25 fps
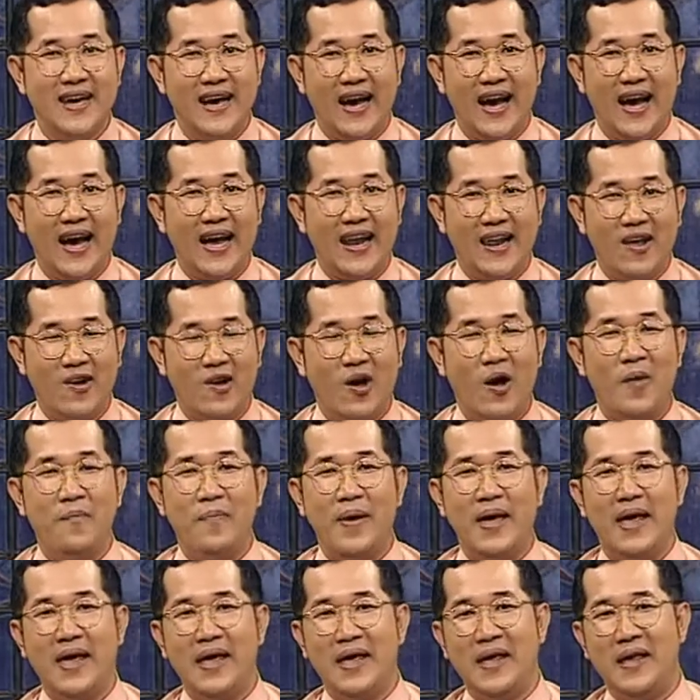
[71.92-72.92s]
อ่าแล้วค่อย
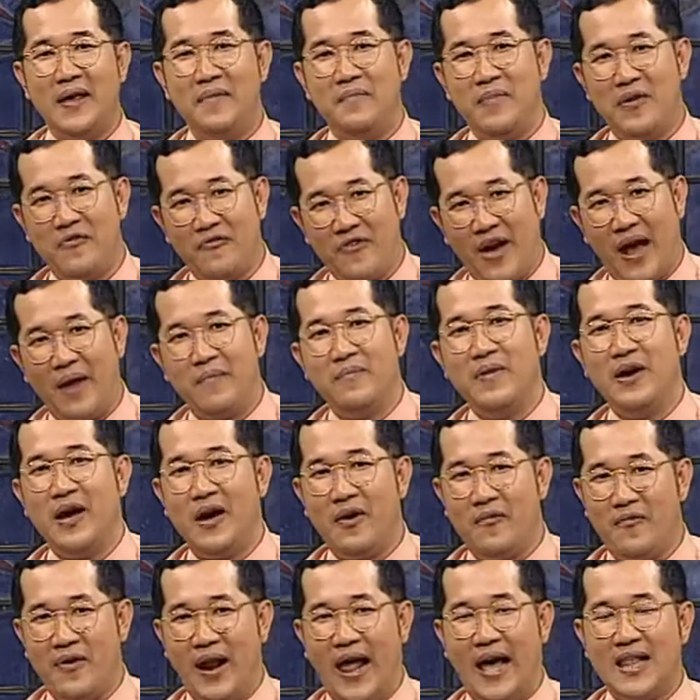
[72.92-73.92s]
ไปมีแฟนเมื่อ
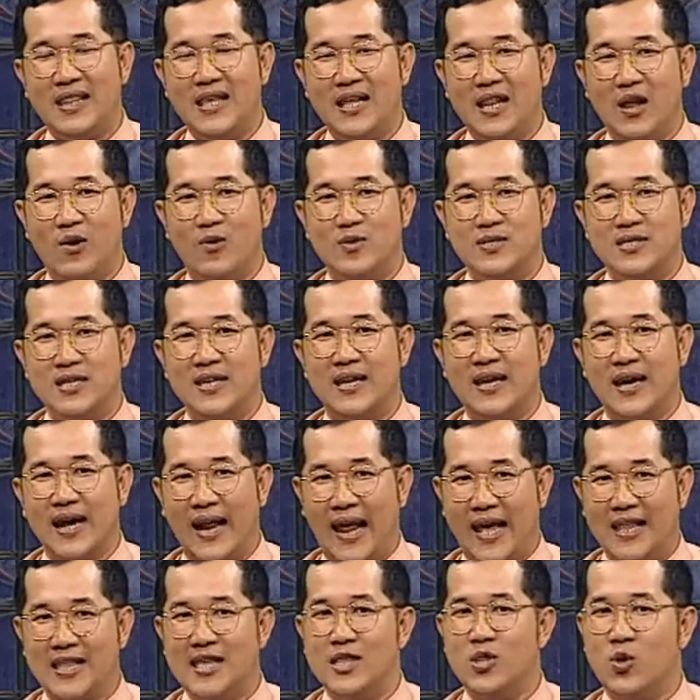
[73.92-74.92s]
เวลาที่เราเจอใค
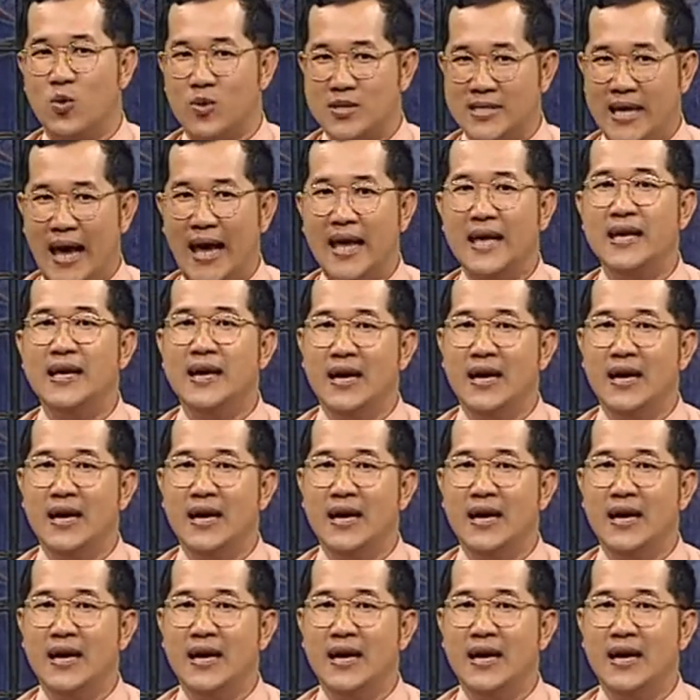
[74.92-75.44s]
รที่ถูกใจ